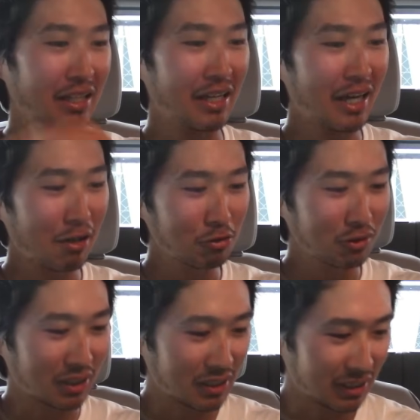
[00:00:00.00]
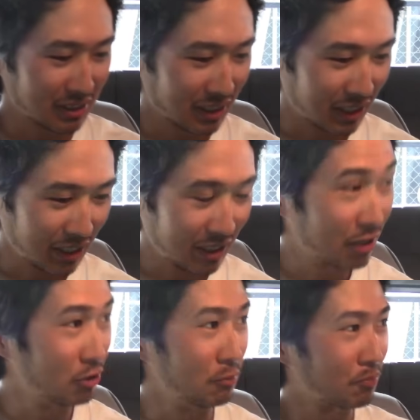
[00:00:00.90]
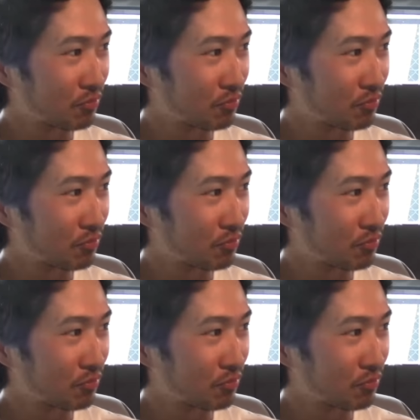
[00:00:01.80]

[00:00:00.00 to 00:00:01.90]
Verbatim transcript: エアコンとかさつけたりなんか、